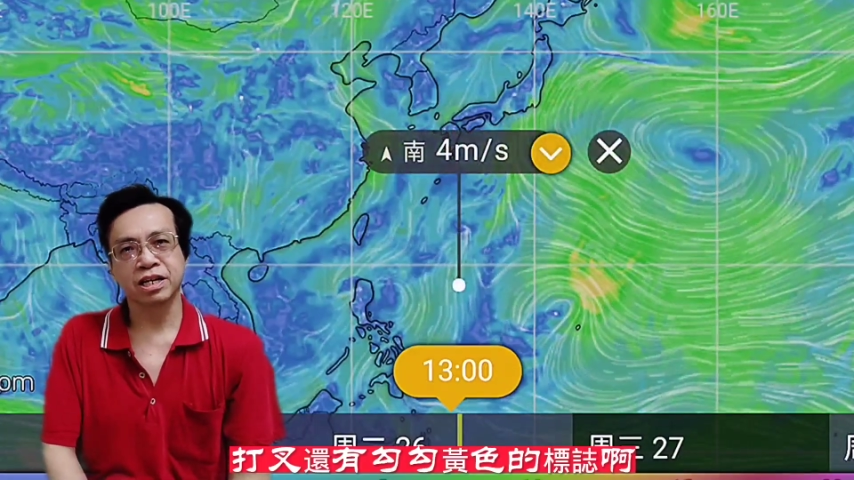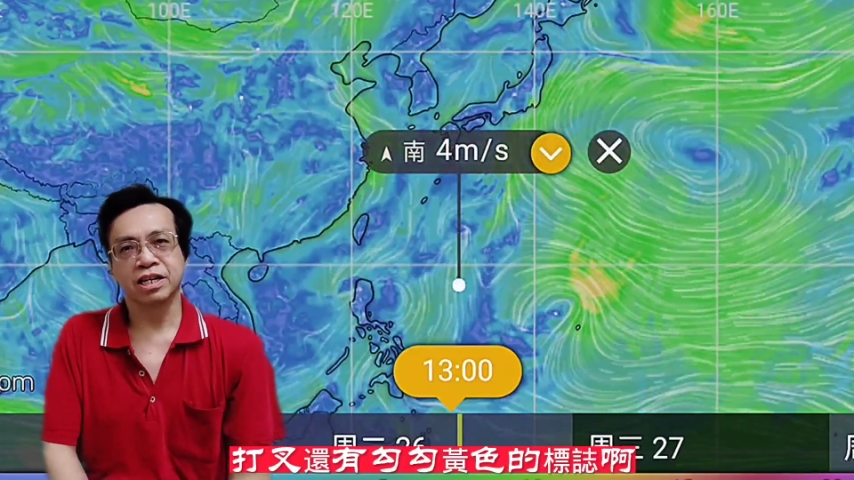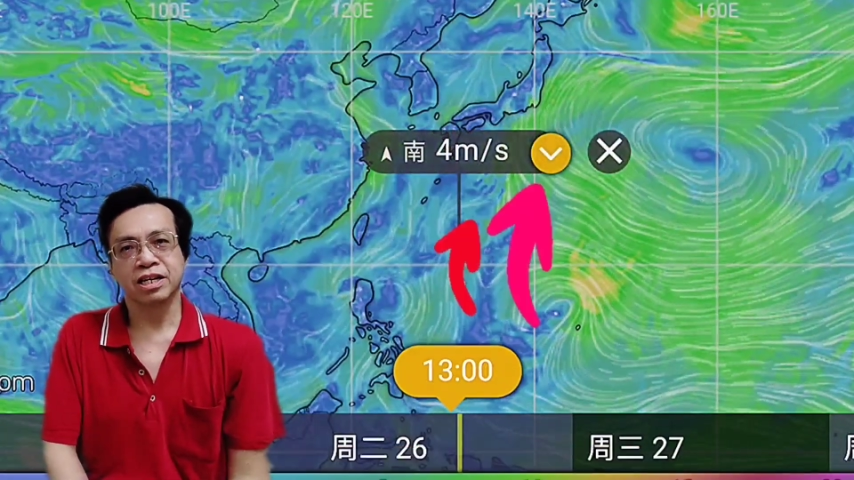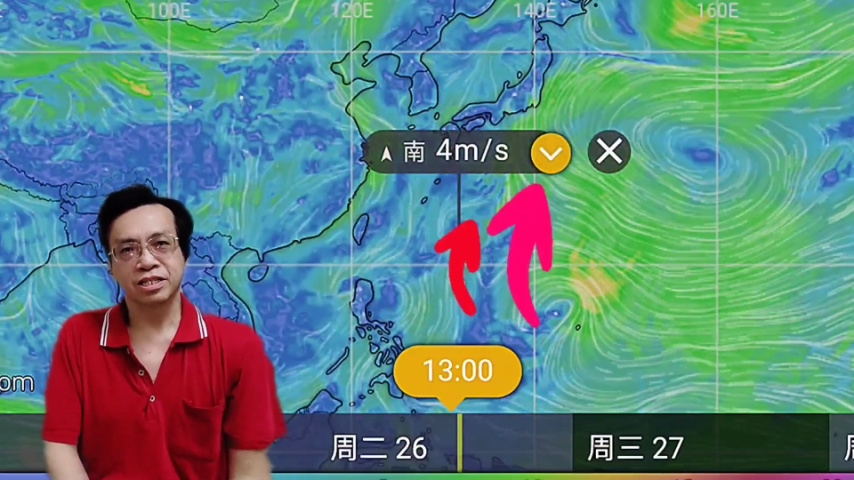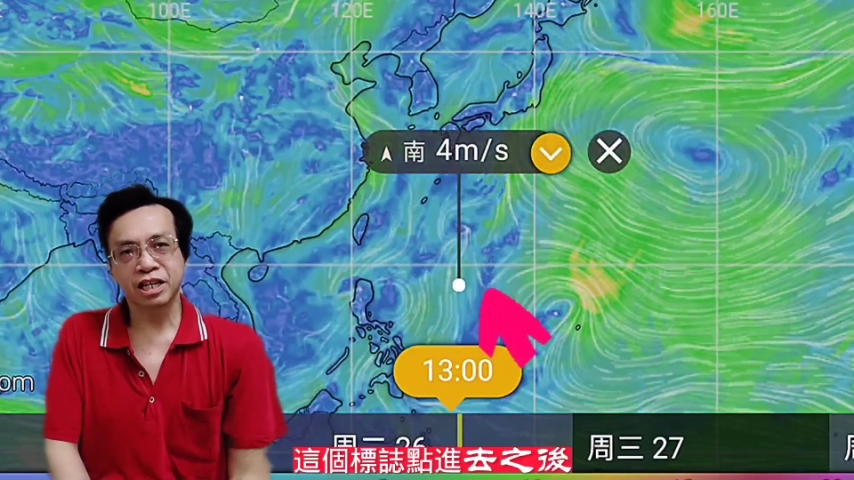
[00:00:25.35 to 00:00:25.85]
啊。
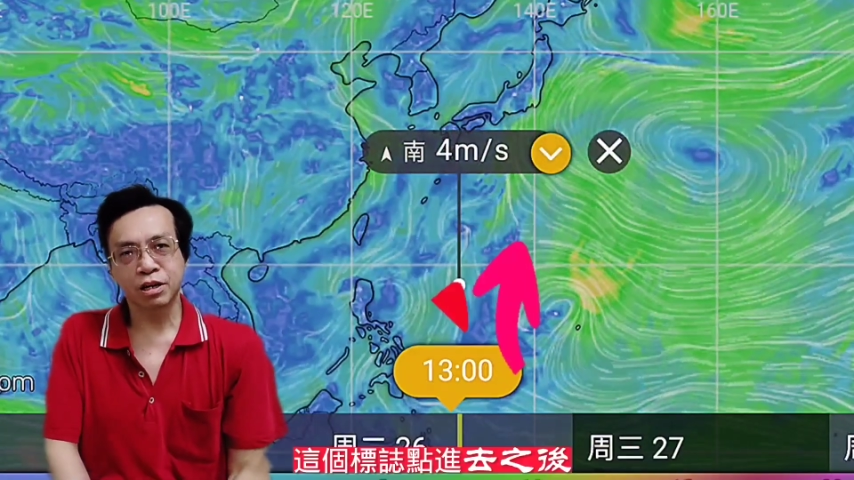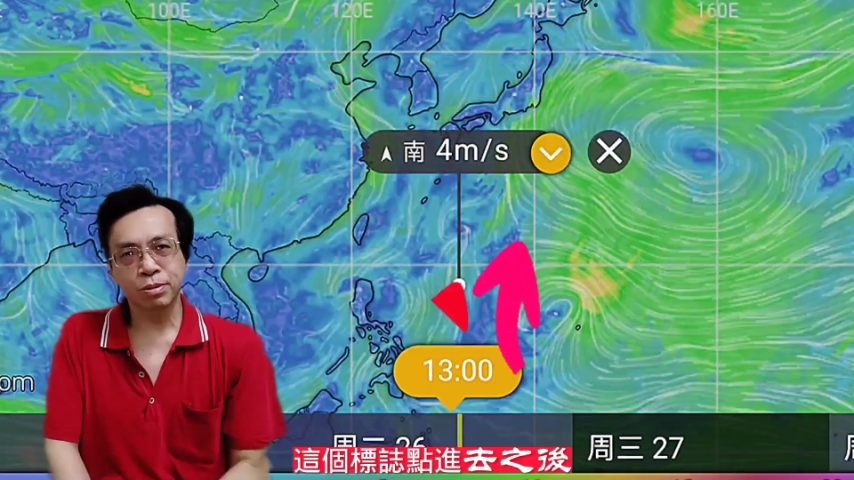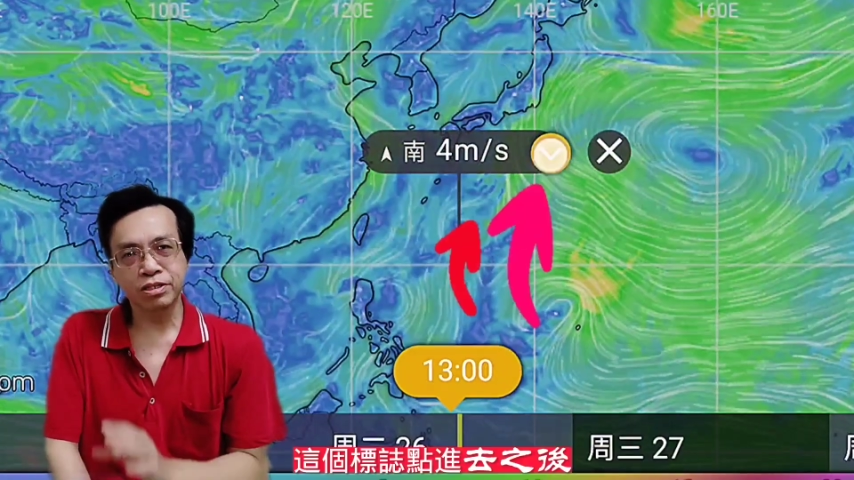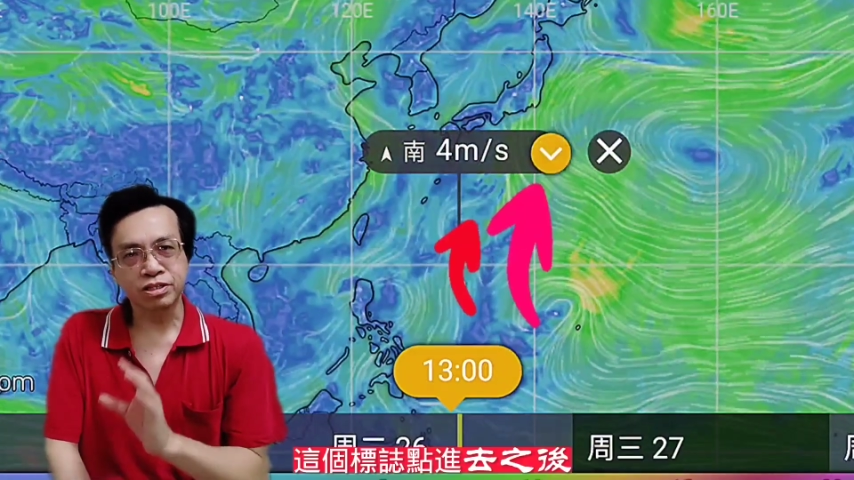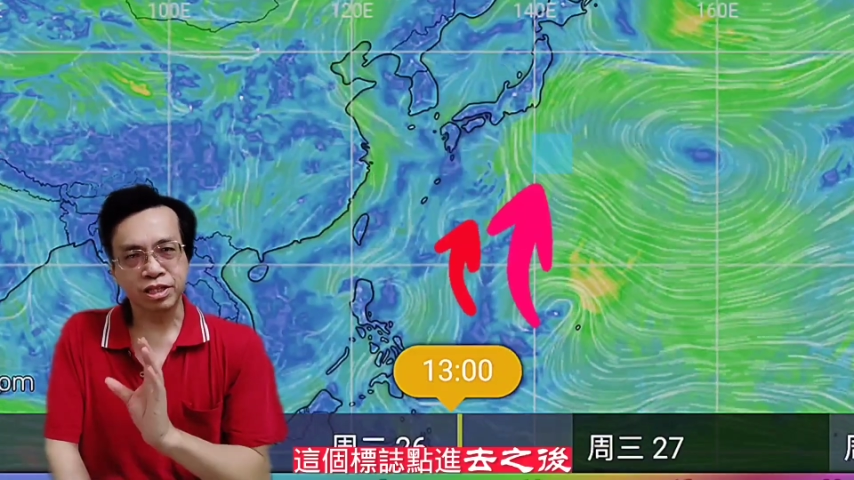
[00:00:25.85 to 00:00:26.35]
这个
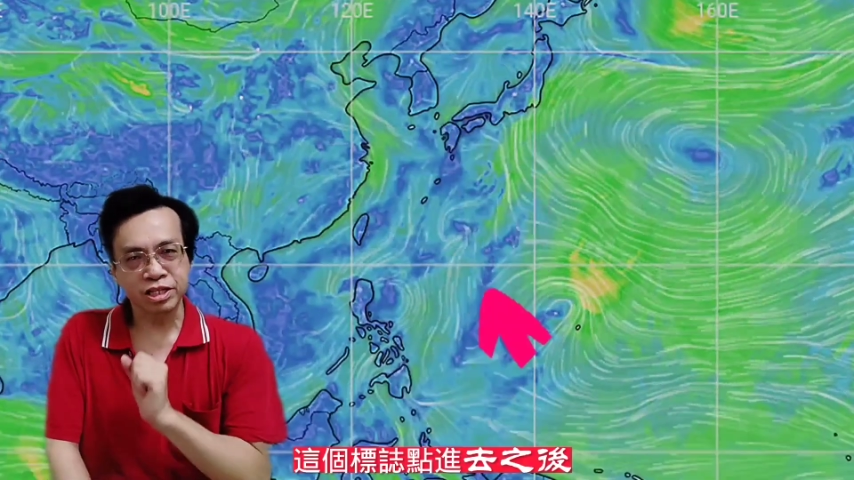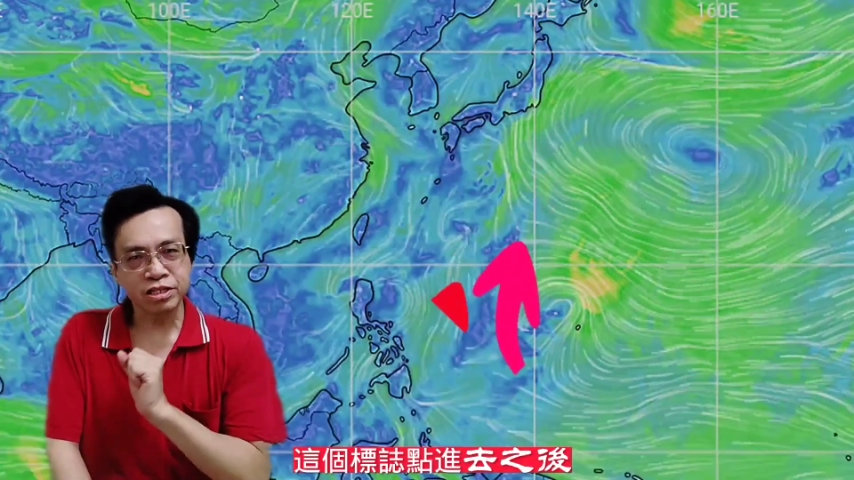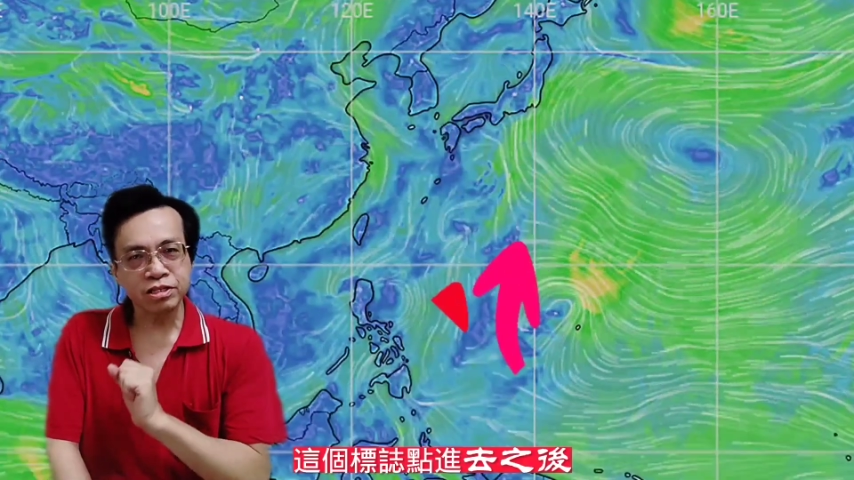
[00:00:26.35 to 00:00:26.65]
标志点